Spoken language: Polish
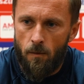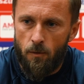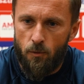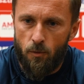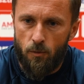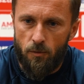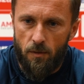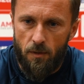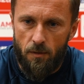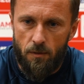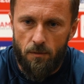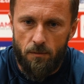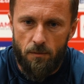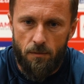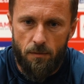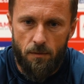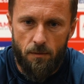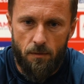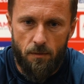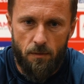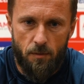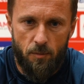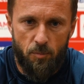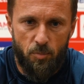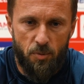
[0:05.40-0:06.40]
Tutaj
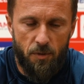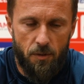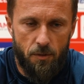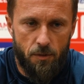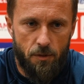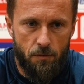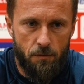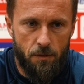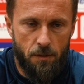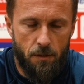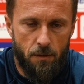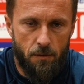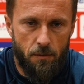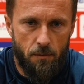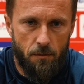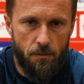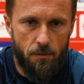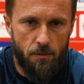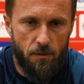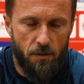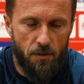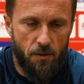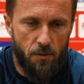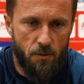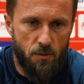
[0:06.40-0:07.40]
piję oczywiście do,
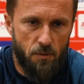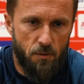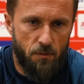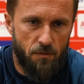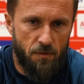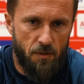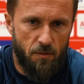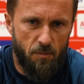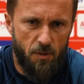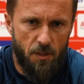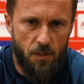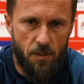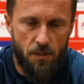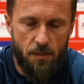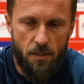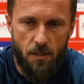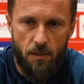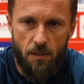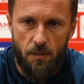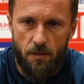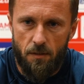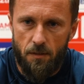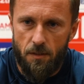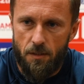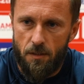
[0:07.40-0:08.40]
do tej końcówki. Myślę,
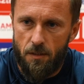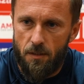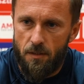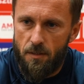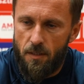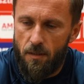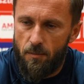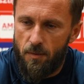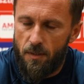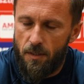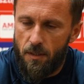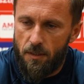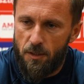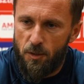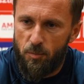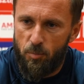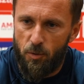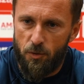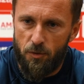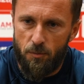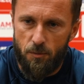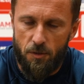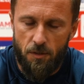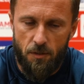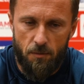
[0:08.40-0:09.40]
że jeżeli chcemy jakiś
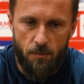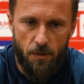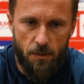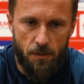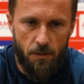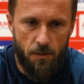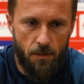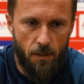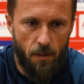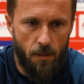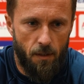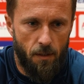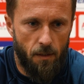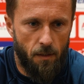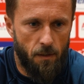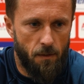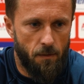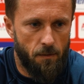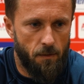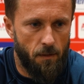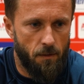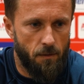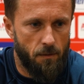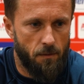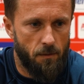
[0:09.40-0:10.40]
poziom trzymać na,
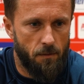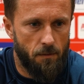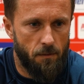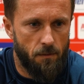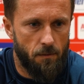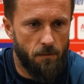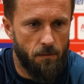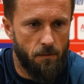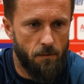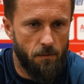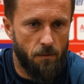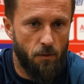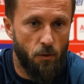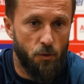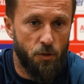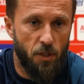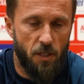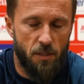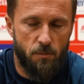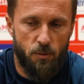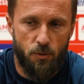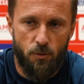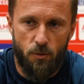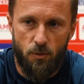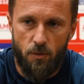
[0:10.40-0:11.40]
na e,
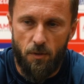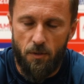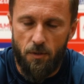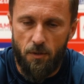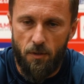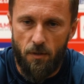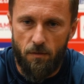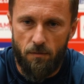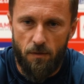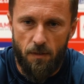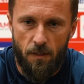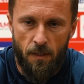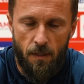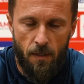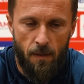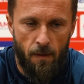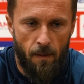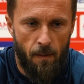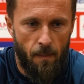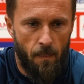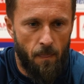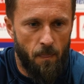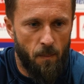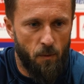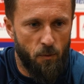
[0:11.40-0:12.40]
chociażby drugoligowy,
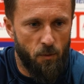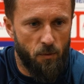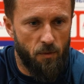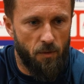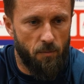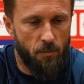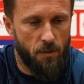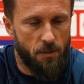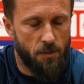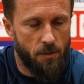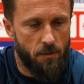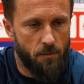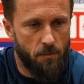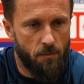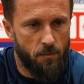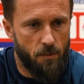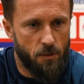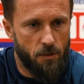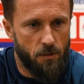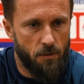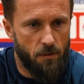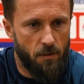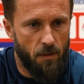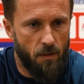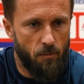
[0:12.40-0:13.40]
no to te mecze,
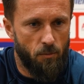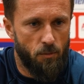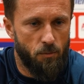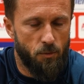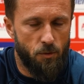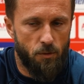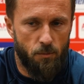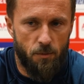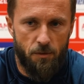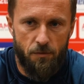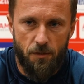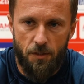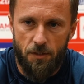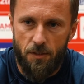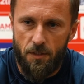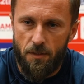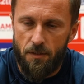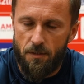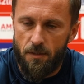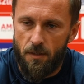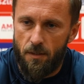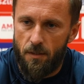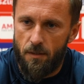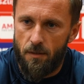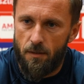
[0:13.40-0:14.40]
mecze albo muszą być
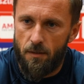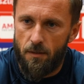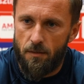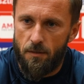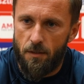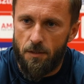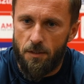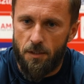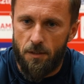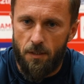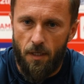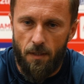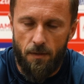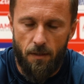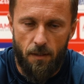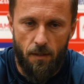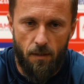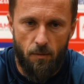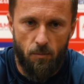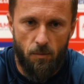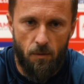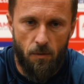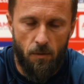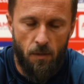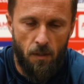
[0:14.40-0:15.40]
wcześniej za, zaczynane,
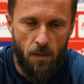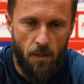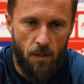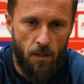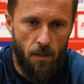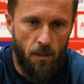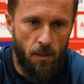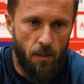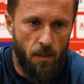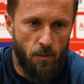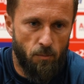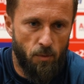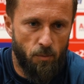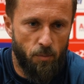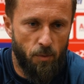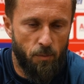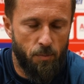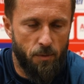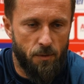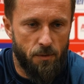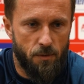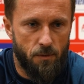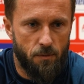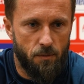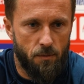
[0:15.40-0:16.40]
albo, albo po
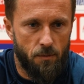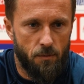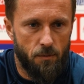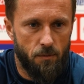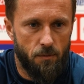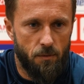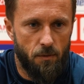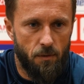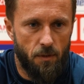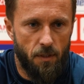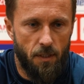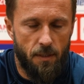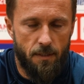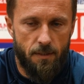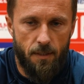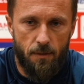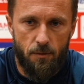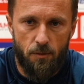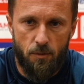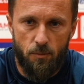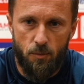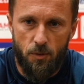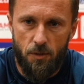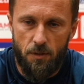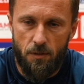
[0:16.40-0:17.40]
prostu no,
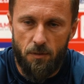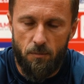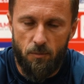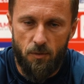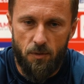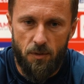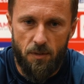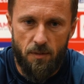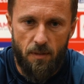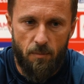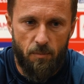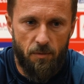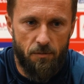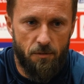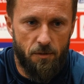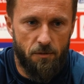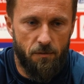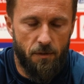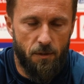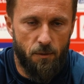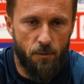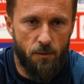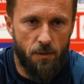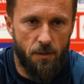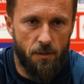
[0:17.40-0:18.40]
organizator musi, musi zapewnić
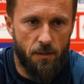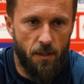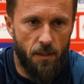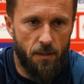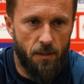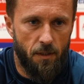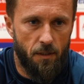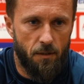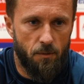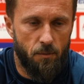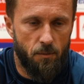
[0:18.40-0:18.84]
warunki takie,